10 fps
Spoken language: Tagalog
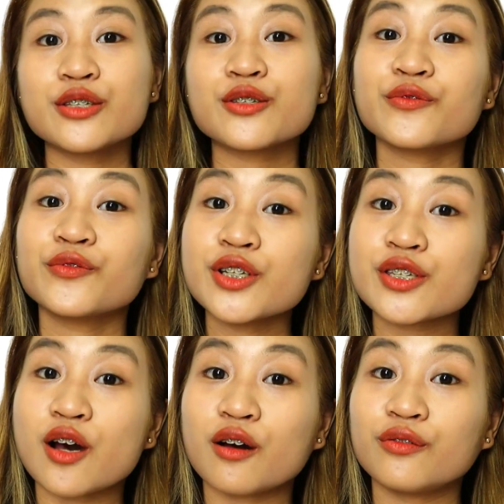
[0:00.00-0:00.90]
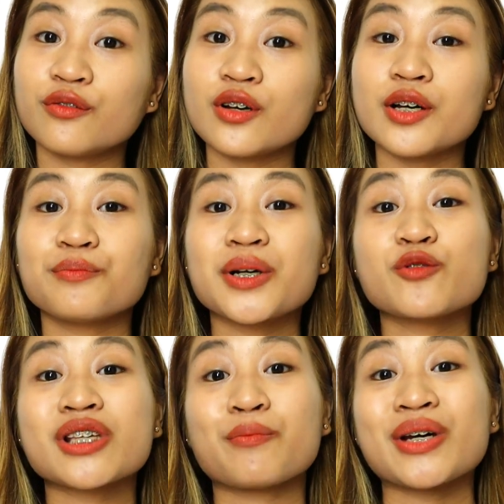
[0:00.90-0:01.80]
So first off,
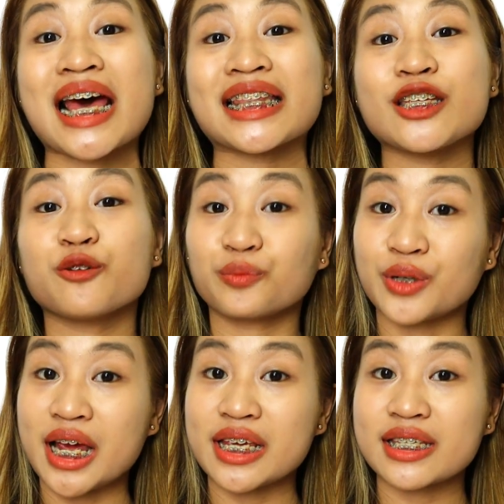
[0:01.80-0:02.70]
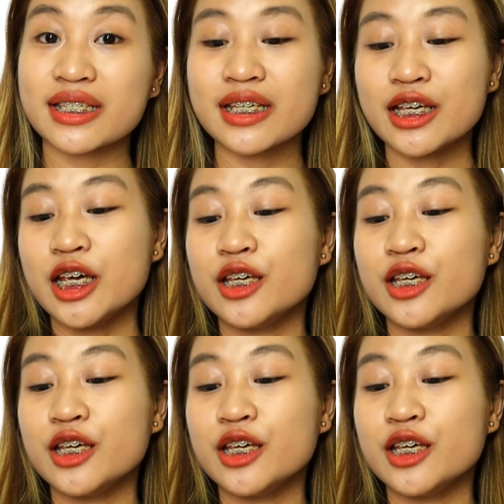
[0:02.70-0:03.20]
pag-usapan natin yung price.